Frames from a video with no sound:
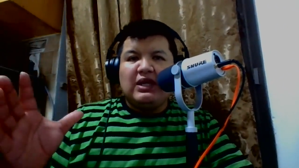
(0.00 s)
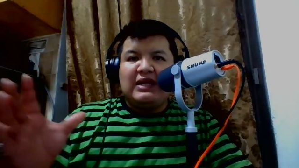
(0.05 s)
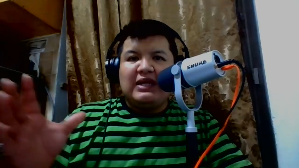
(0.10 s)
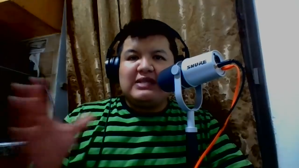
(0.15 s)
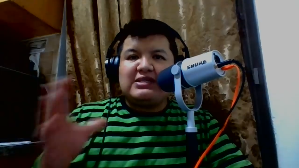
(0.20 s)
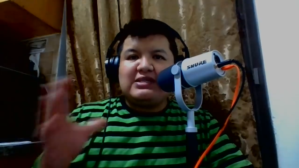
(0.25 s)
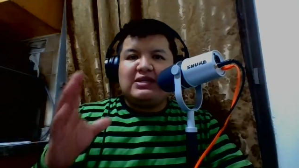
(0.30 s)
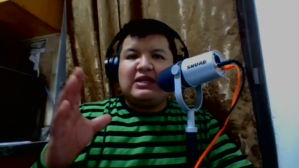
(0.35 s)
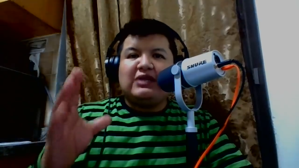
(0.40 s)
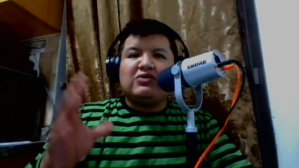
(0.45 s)

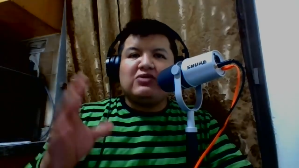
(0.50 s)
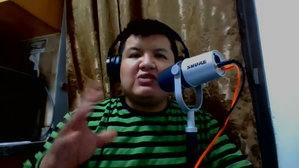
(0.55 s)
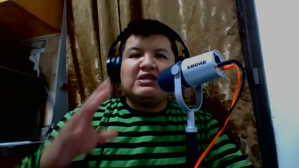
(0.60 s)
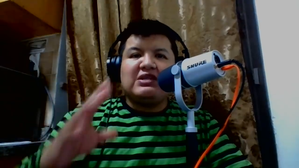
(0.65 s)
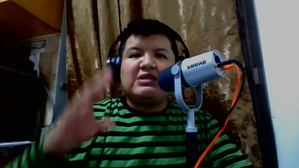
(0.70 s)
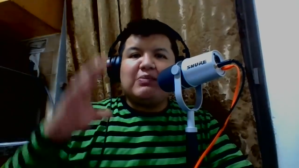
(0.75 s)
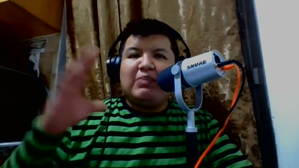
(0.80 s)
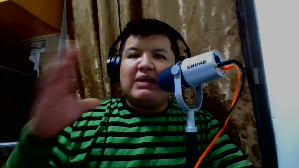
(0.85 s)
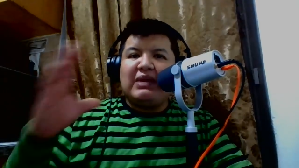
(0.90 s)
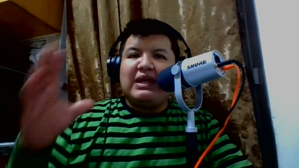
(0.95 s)
inscritos en
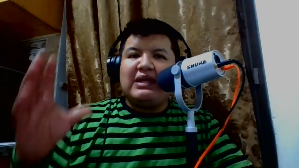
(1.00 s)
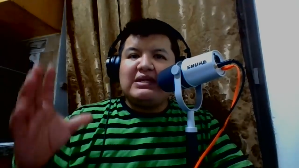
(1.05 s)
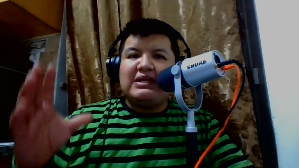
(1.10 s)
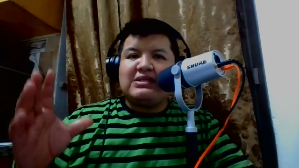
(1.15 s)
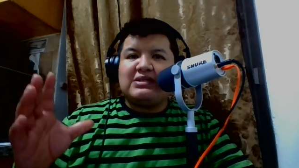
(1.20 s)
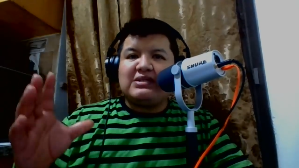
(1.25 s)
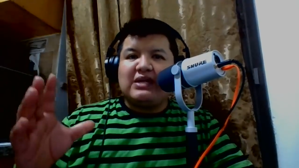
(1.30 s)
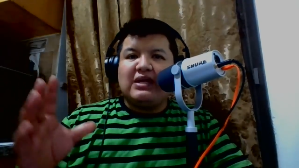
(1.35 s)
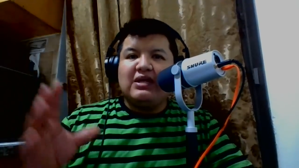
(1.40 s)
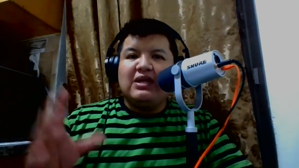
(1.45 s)
esa
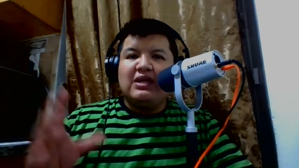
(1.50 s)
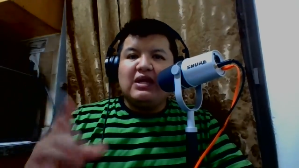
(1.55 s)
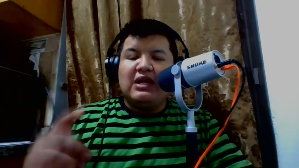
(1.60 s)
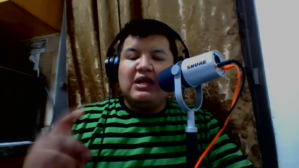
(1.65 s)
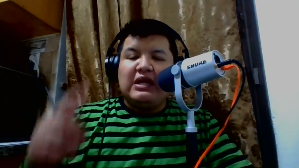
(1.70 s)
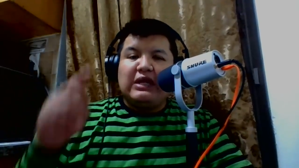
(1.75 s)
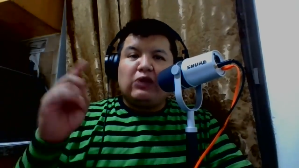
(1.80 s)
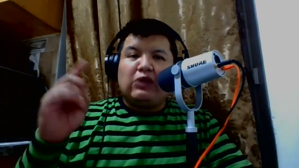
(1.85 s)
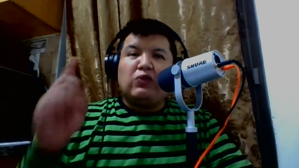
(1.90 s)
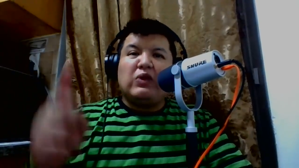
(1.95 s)
prelista,
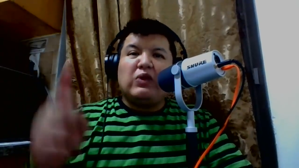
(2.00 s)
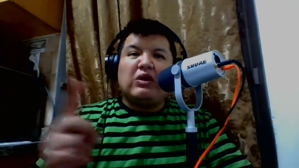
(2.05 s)
la,